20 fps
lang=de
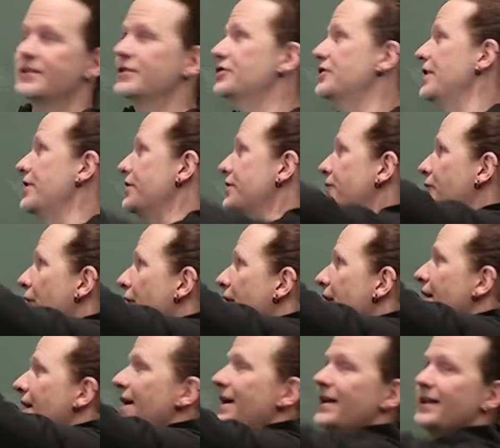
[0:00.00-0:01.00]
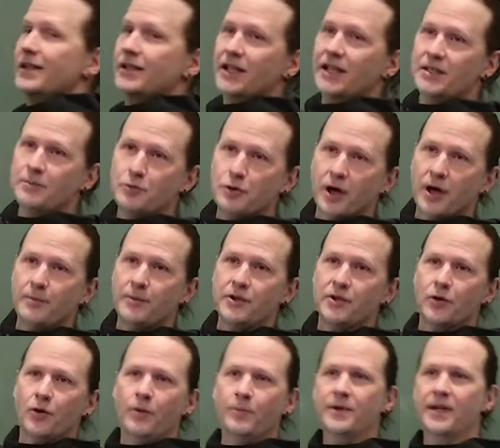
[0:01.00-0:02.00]
Ne? Stellt euch vor, ihr dreht die Pyramide
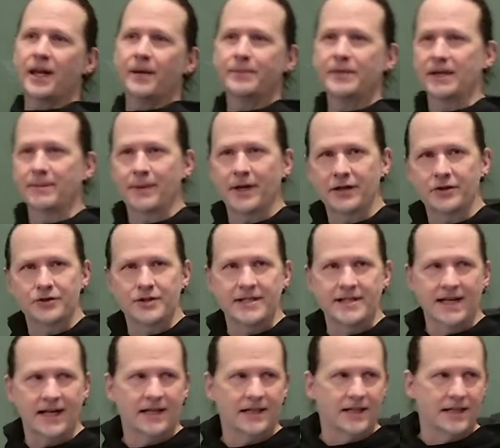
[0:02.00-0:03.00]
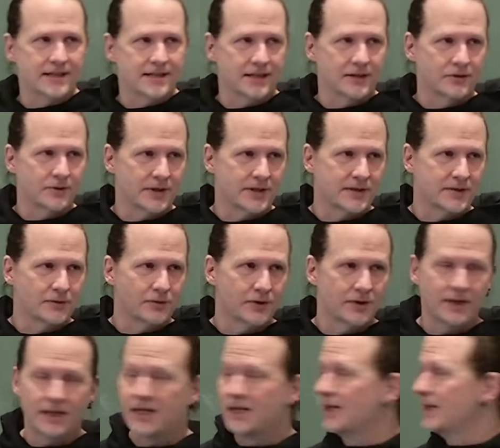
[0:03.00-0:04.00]
rum, dann habt ihr praktisch die Sektglas-Situation.
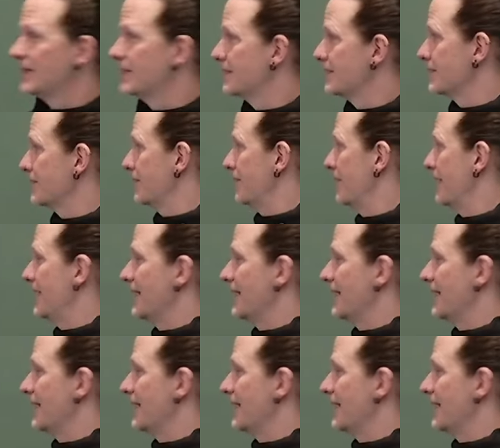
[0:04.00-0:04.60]
So.